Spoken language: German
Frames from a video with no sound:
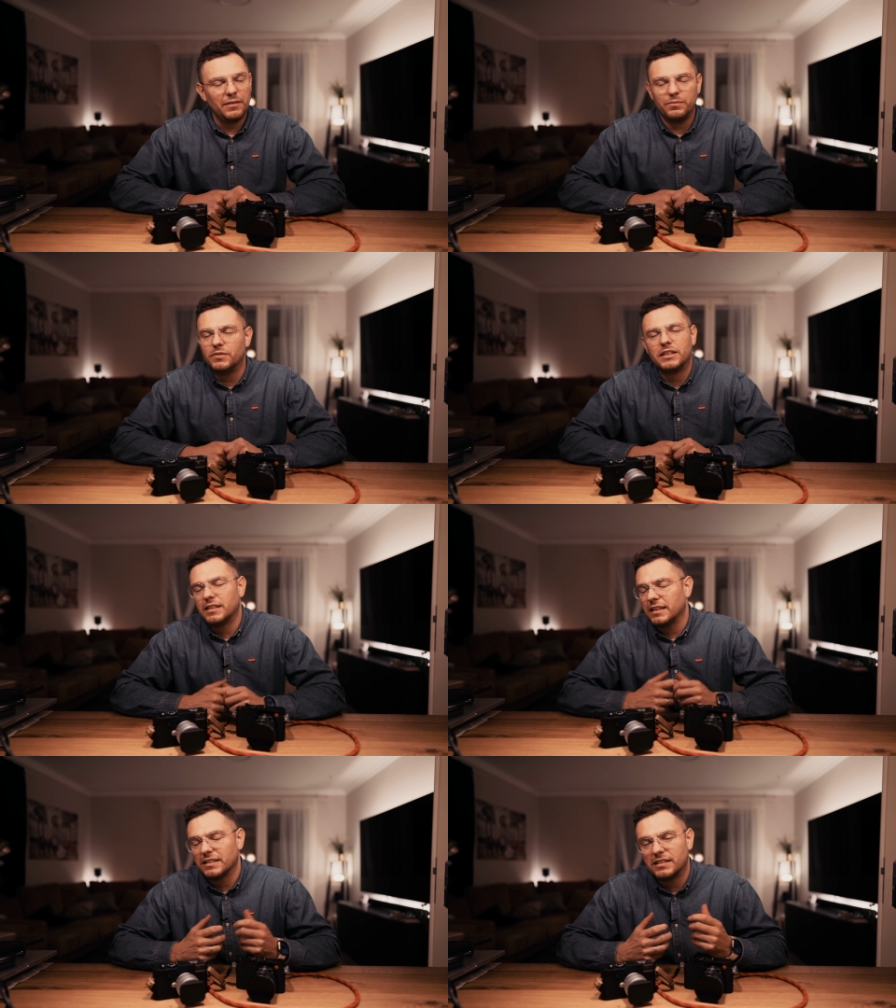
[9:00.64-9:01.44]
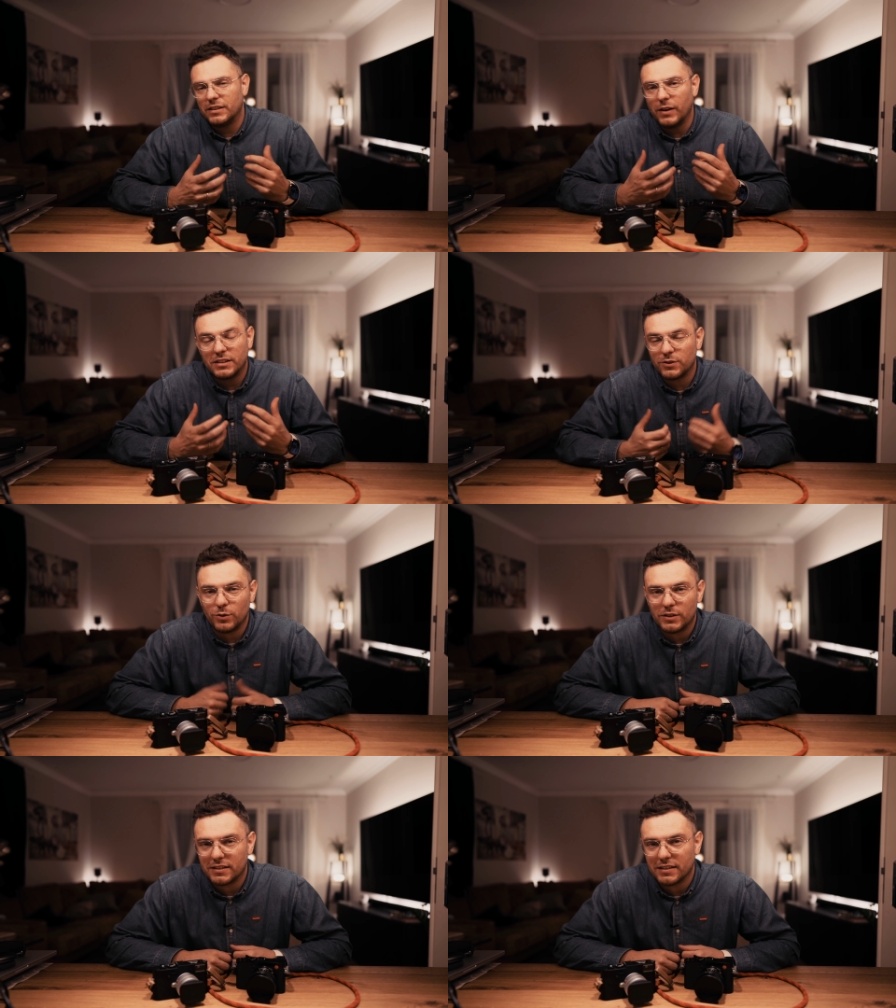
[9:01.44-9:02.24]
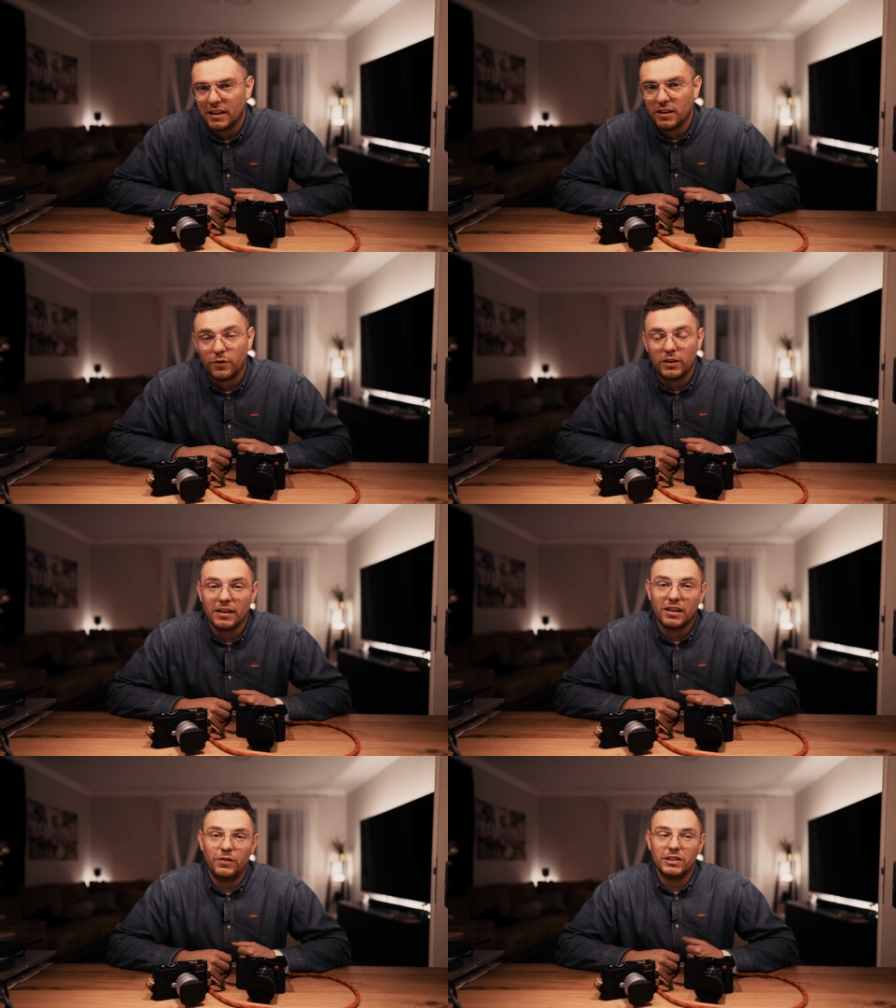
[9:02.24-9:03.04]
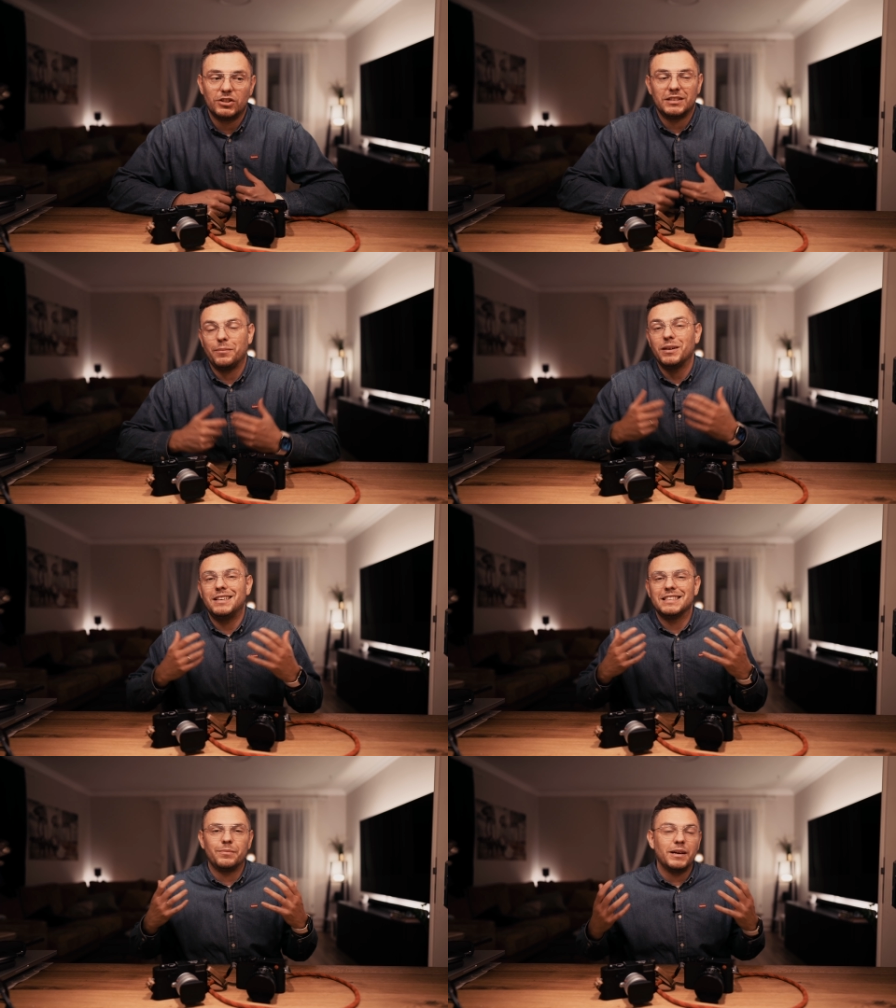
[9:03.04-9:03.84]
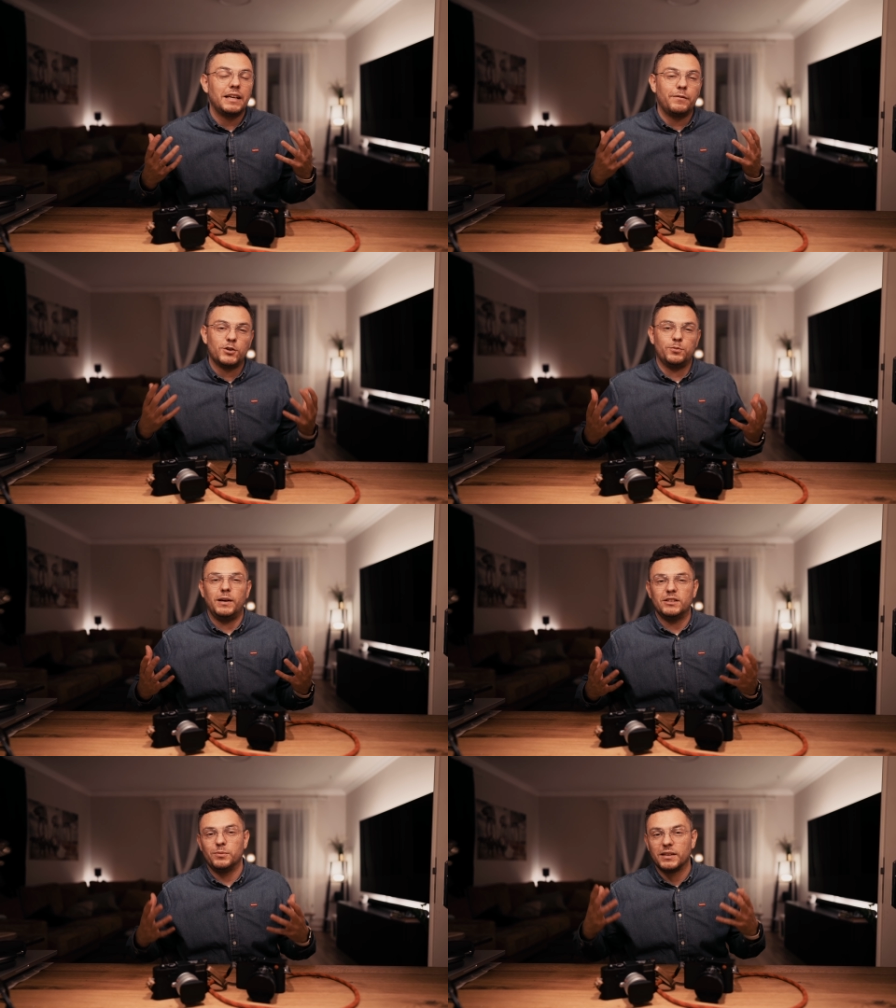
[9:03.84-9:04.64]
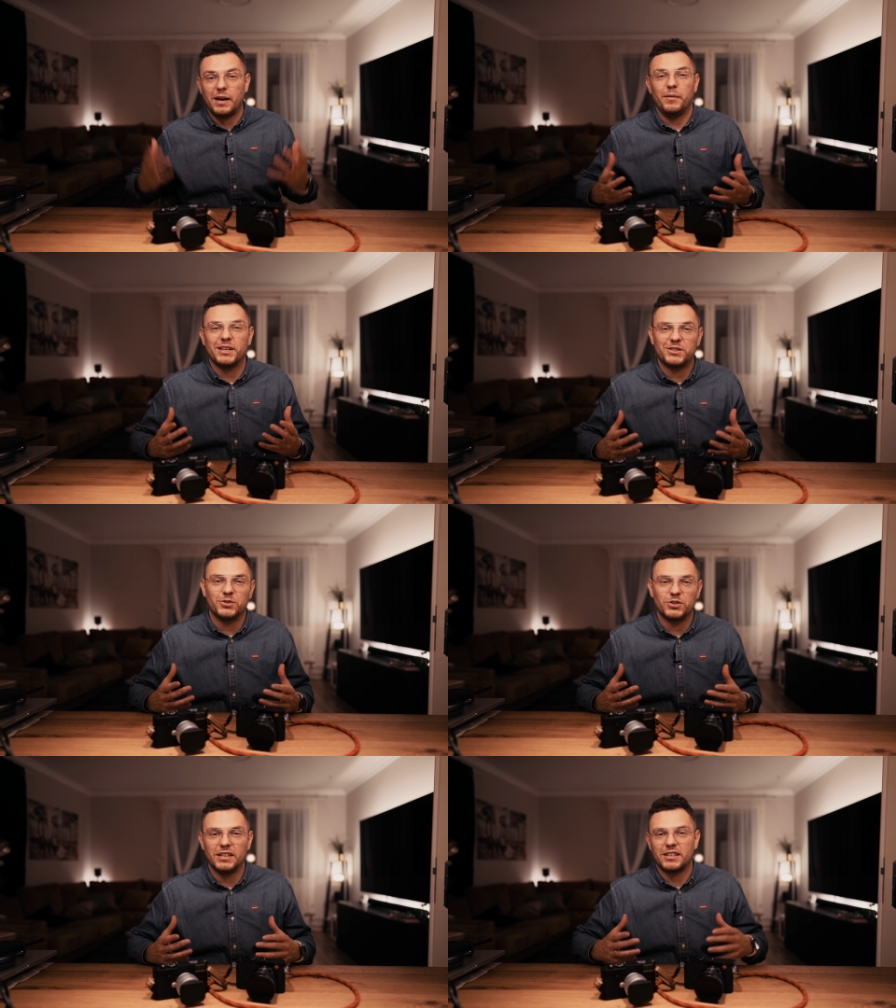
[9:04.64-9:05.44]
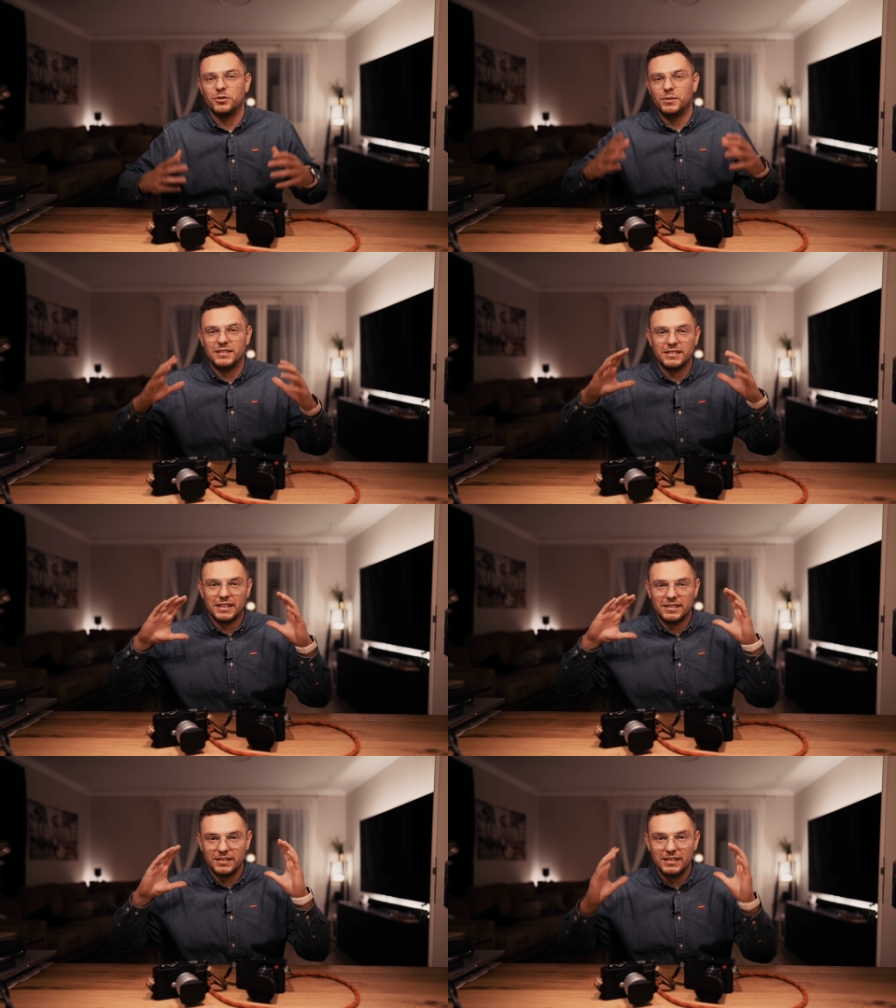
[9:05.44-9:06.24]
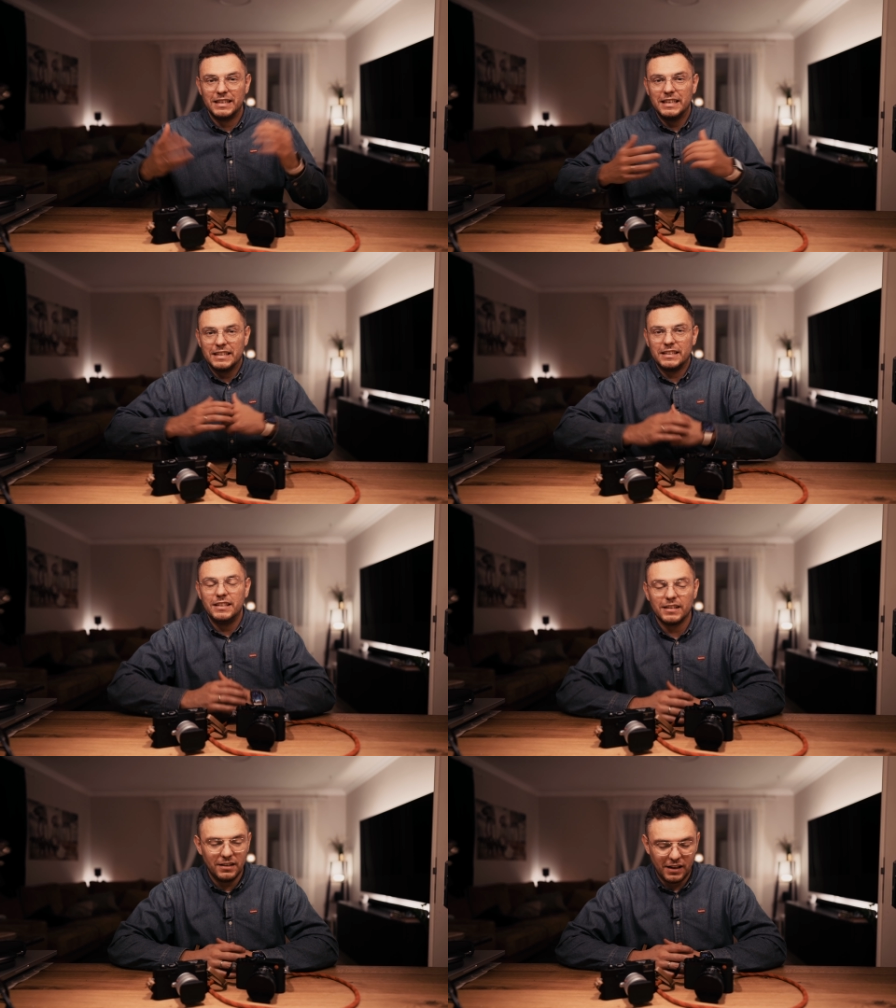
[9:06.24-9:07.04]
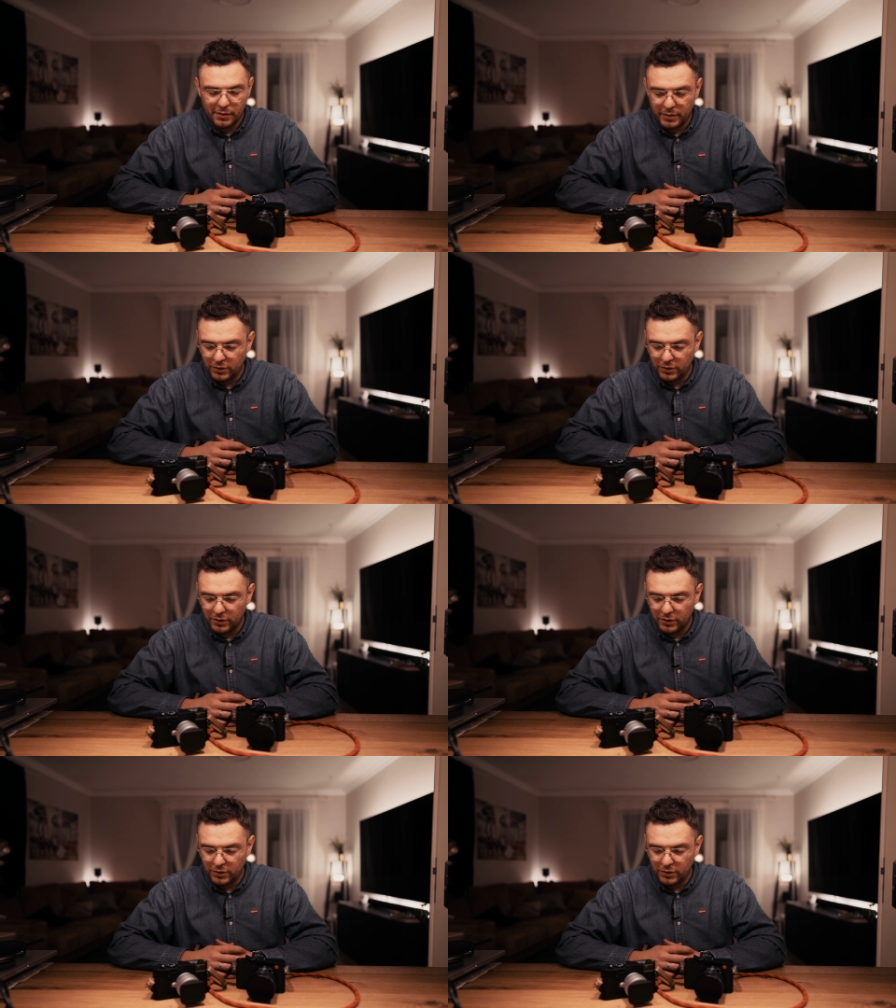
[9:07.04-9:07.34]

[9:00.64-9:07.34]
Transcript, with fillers: ja, wie gesagt, das, ich weiß natürlich, dass das alles völliger Quatsch ist, aber es macht einfach Spaß, über Kameras zu schnacken, über dieses ganze Giergelaber.